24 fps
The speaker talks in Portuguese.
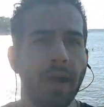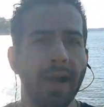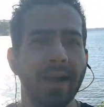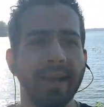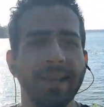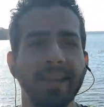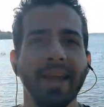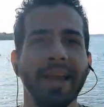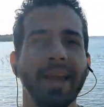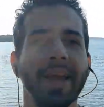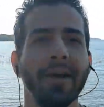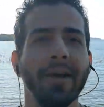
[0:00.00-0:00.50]

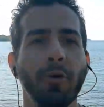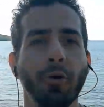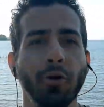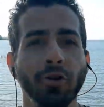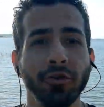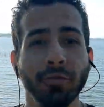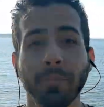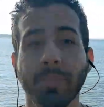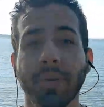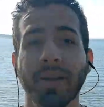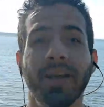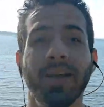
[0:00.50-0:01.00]
Aqui é
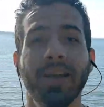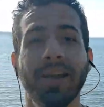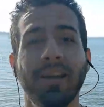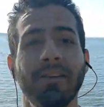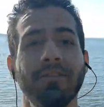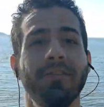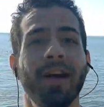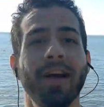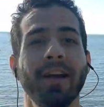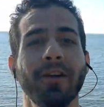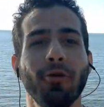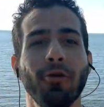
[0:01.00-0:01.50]
ótimo para
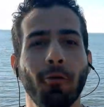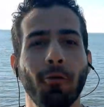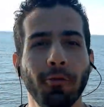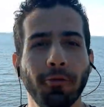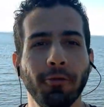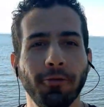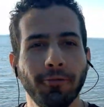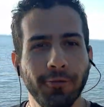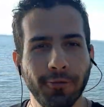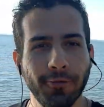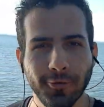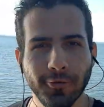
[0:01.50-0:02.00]
gravar como
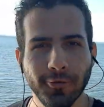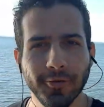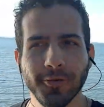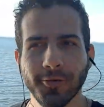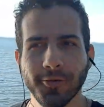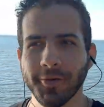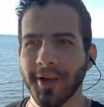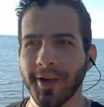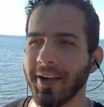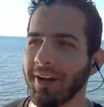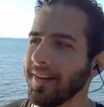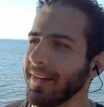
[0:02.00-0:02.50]

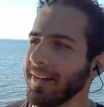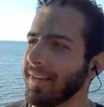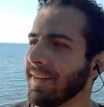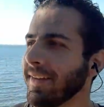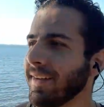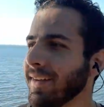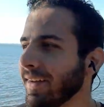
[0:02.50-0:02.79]
fundo, né?